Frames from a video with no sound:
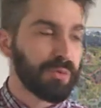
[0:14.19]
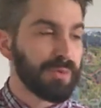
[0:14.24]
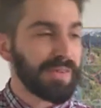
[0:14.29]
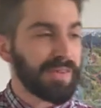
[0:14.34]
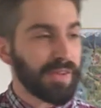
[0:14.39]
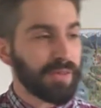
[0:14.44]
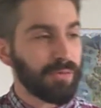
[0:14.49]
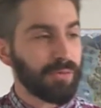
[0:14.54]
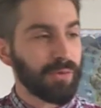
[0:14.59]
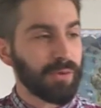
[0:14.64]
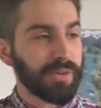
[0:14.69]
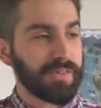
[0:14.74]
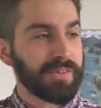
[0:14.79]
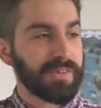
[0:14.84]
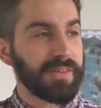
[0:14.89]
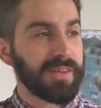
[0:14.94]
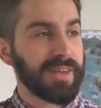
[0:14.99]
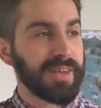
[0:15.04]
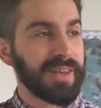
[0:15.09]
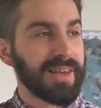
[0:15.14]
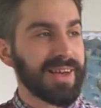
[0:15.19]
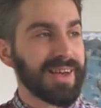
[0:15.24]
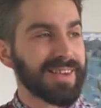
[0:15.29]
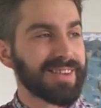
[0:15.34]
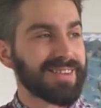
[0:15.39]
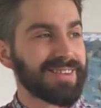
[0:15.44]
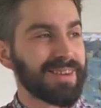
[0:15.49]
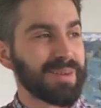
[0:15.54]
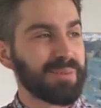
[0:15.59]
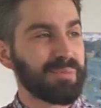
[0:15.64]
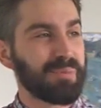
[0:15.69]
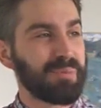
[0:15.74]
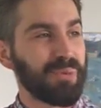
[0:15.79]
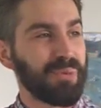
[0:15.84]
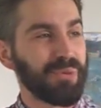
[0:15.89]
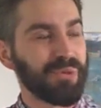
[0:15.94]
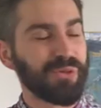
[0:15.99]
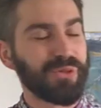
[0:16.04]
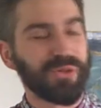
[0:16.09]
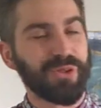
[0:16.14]
mais cette fois-ci un
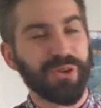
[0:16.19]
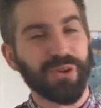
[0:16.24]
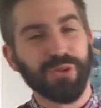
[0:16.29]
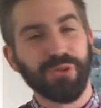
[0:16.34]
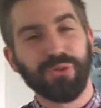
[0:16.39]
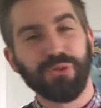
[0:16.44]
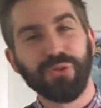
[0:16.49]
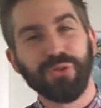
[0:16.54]
checkpoint euh,